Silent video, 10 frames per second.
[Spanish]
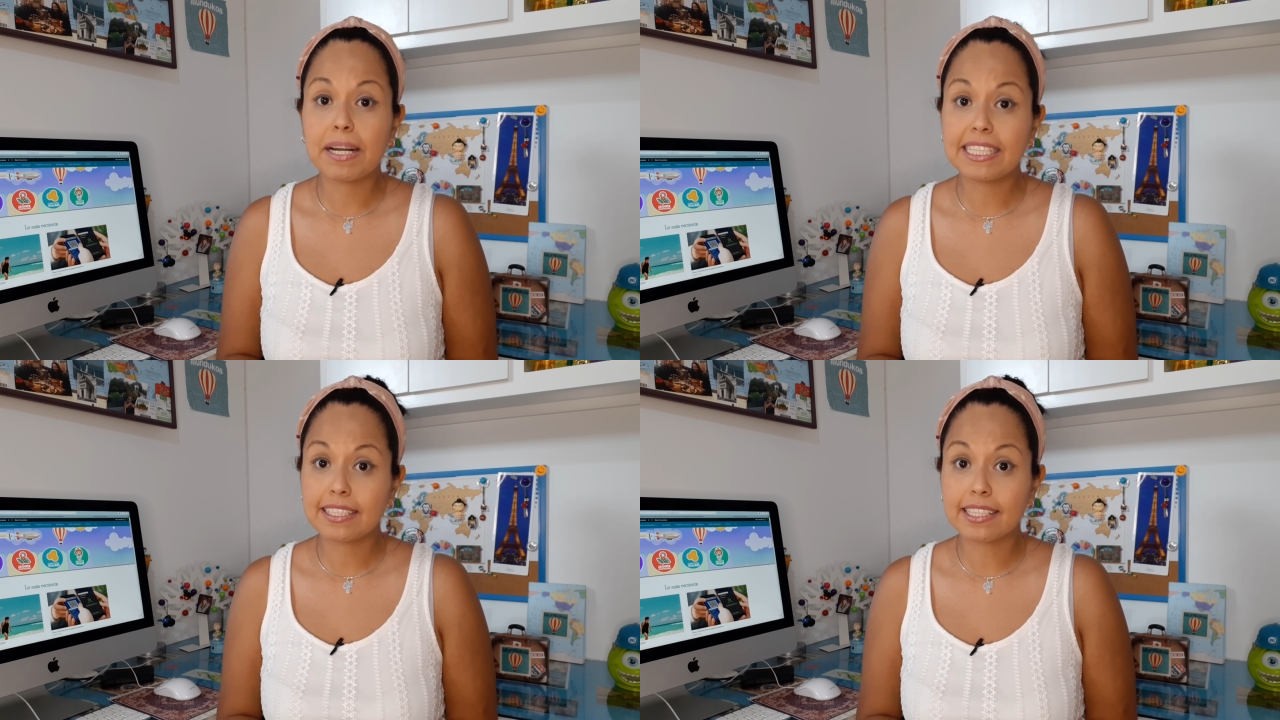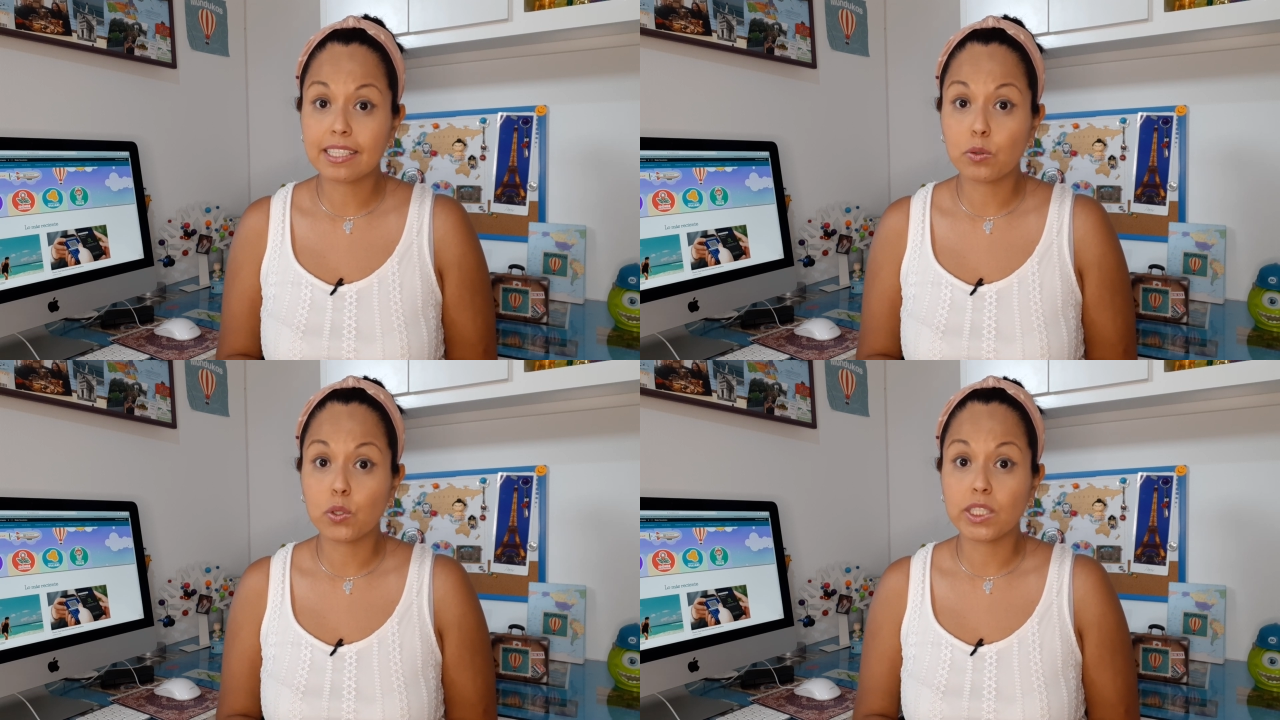para estar
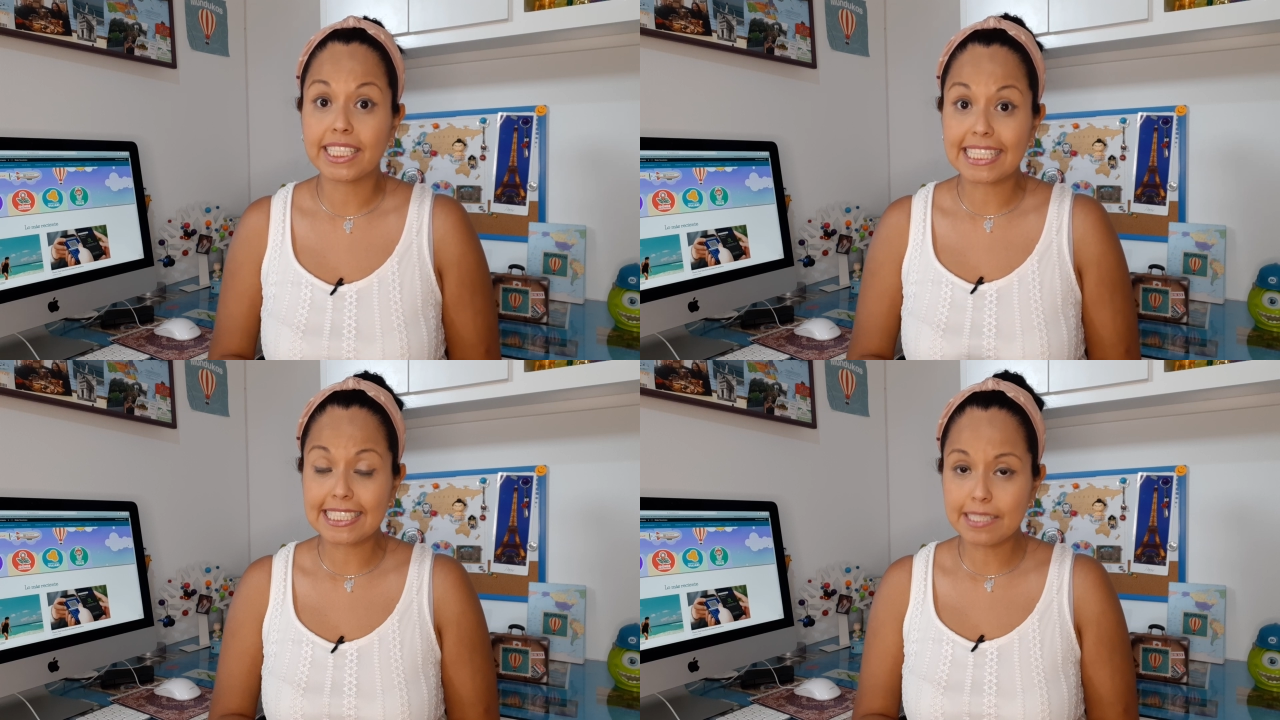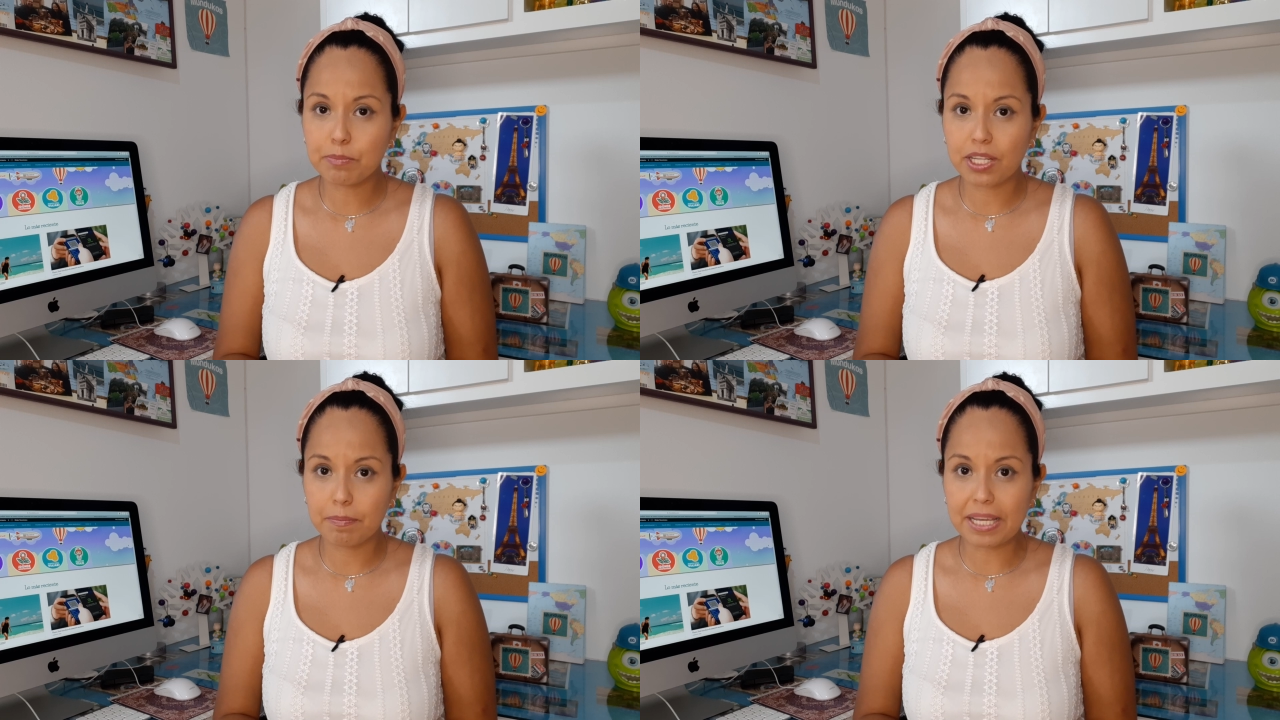seguros de que sí
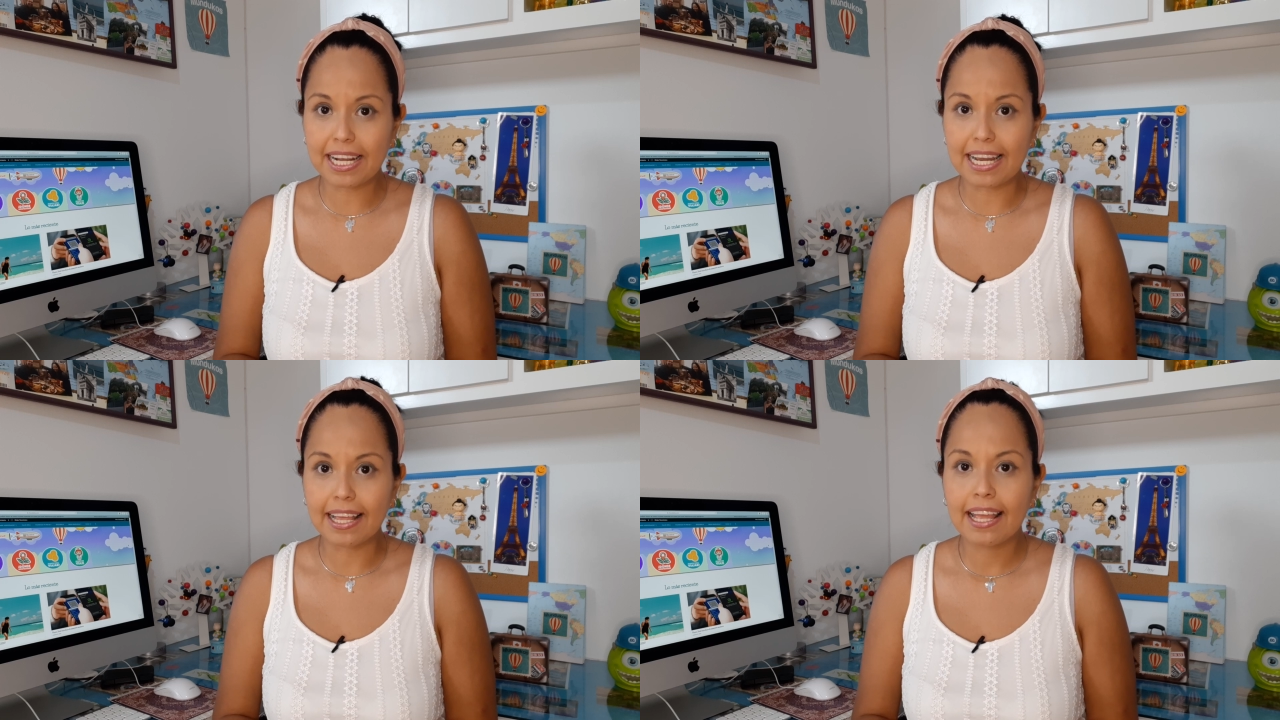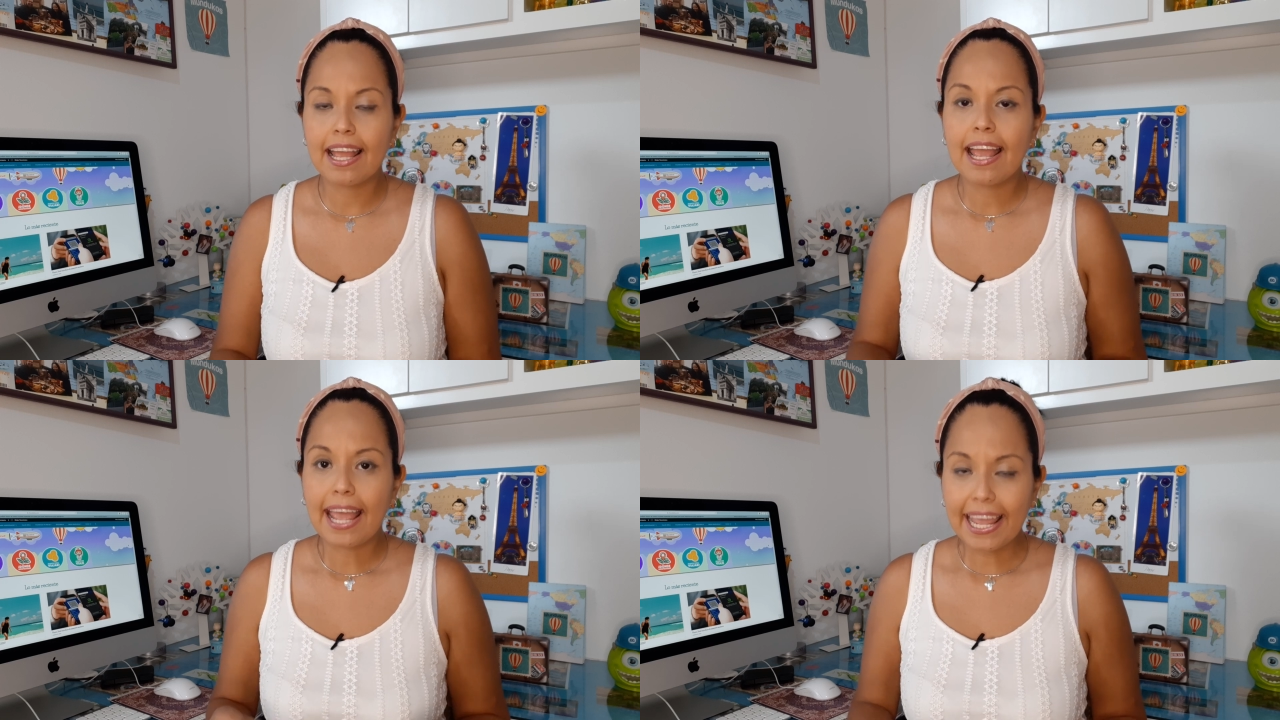pueden viajar
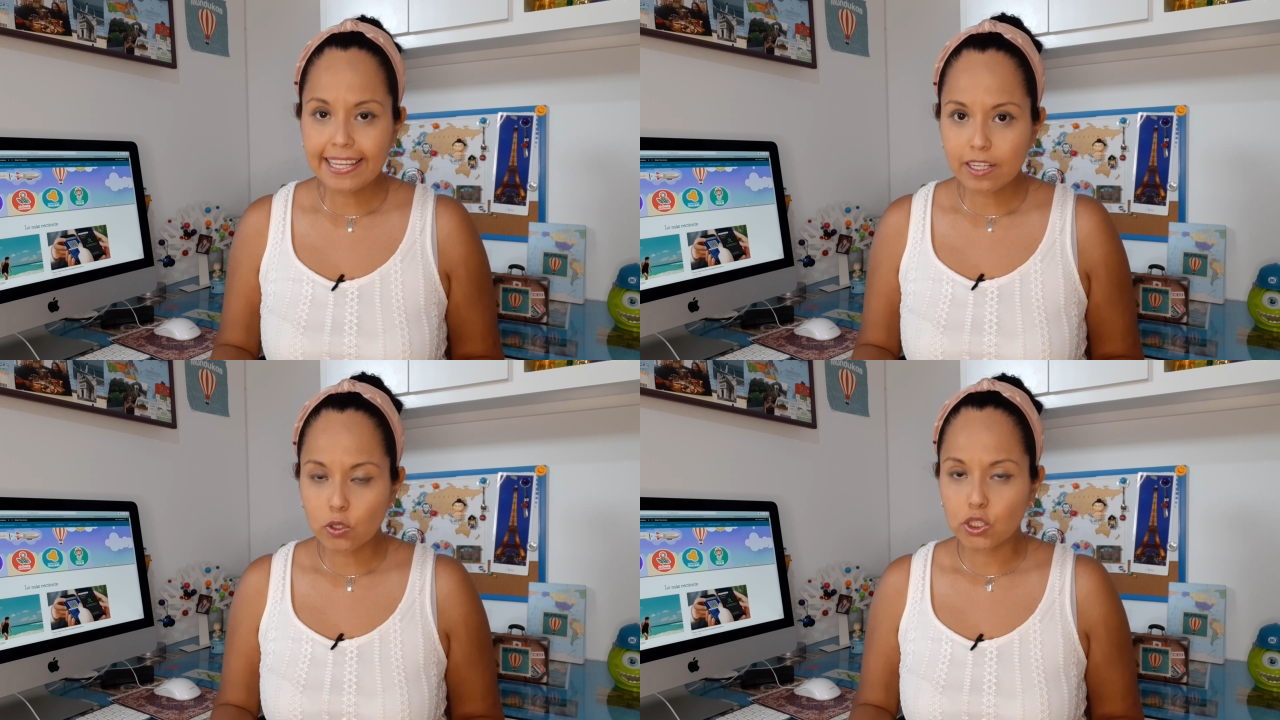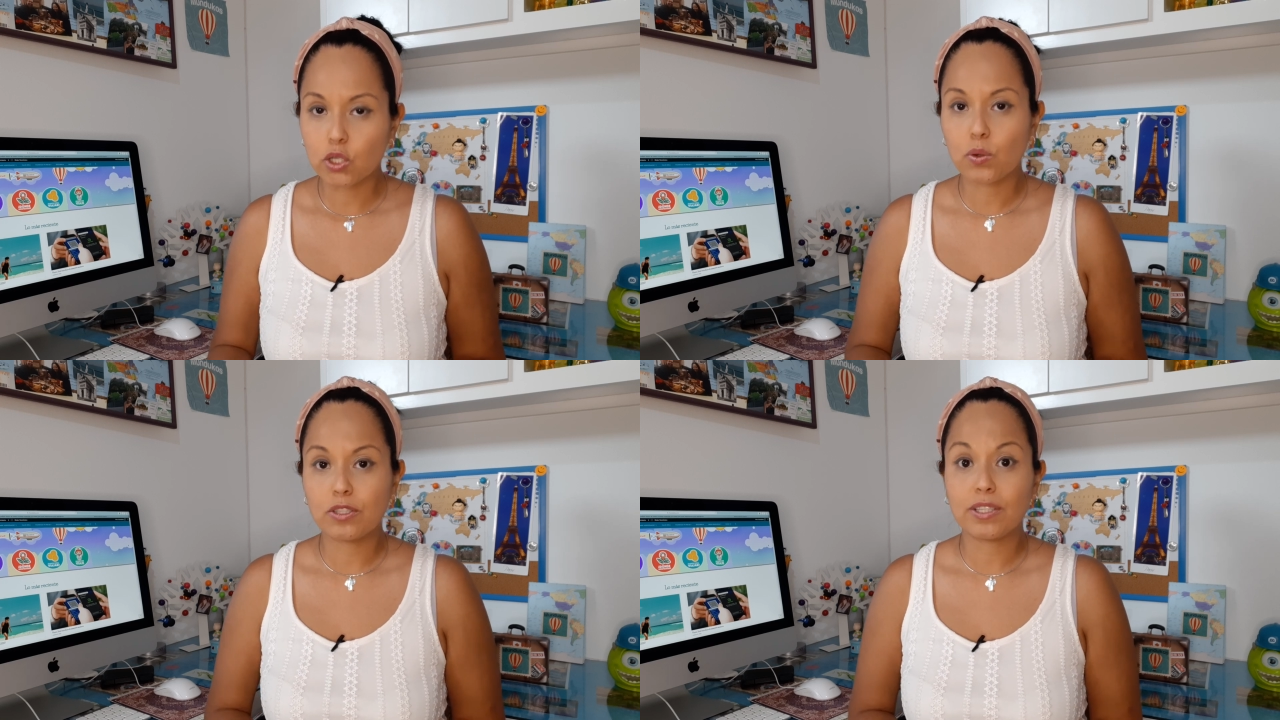e
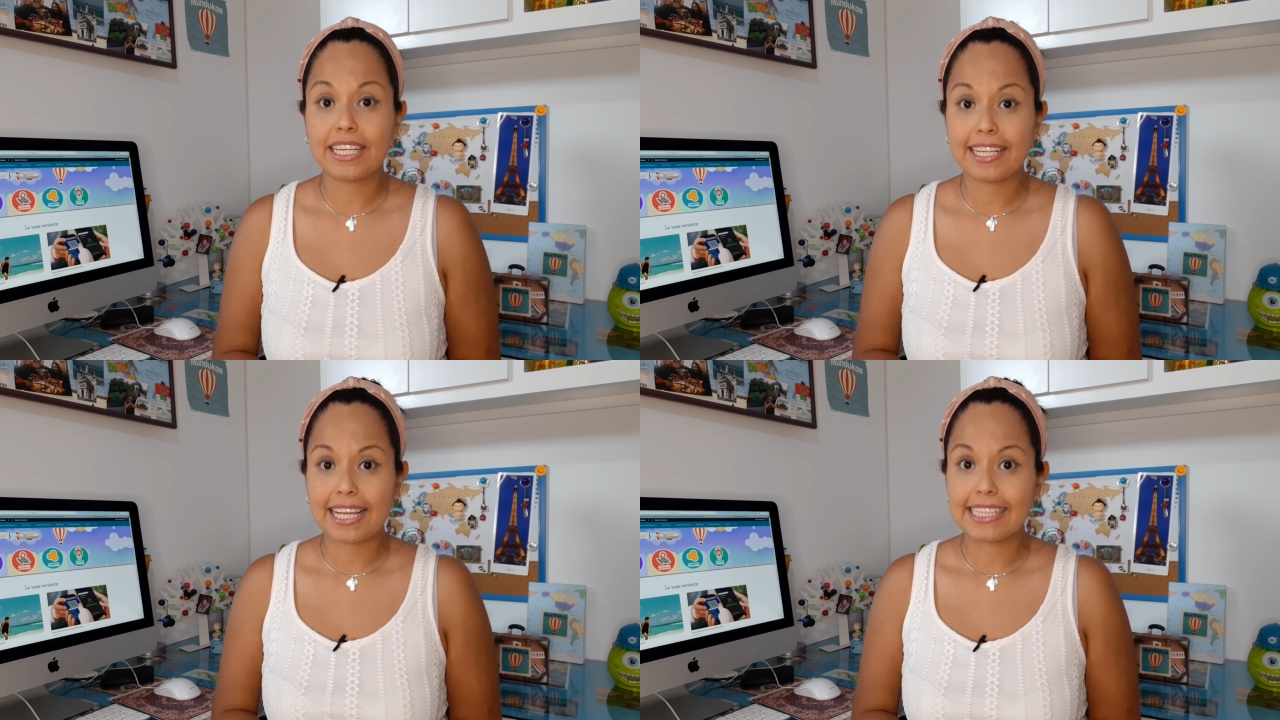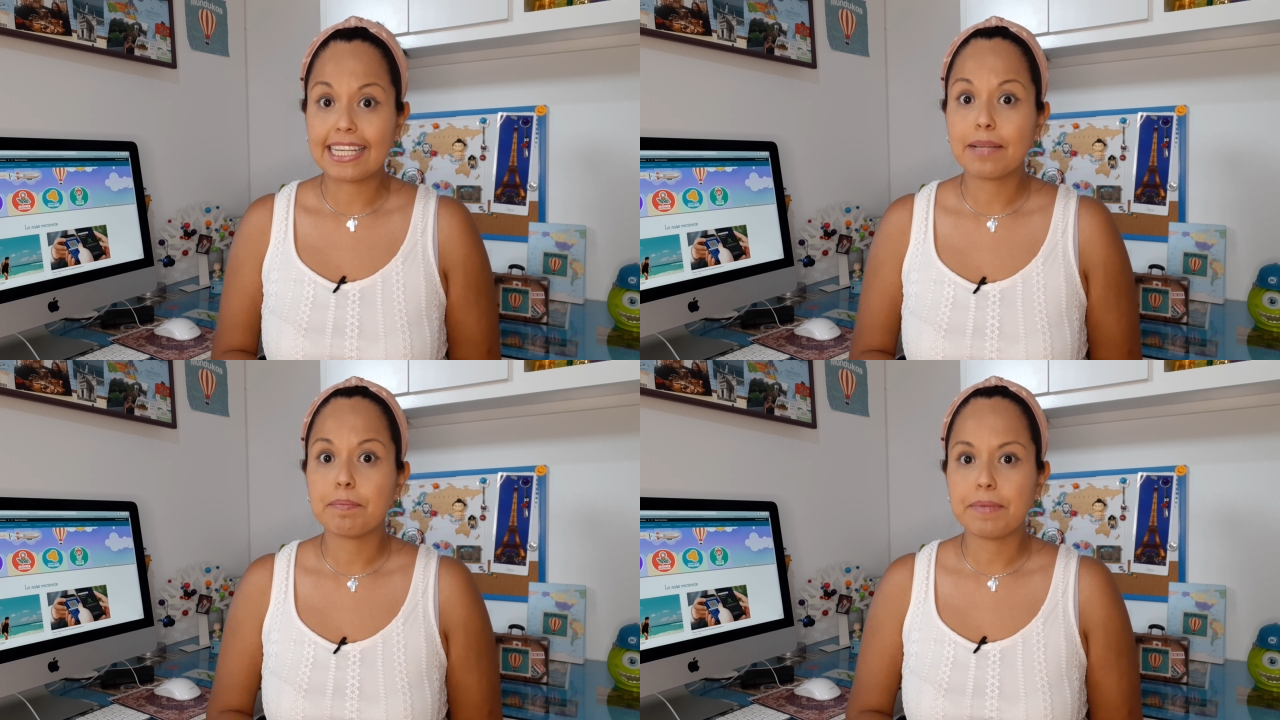incluso cuando tienen que hacer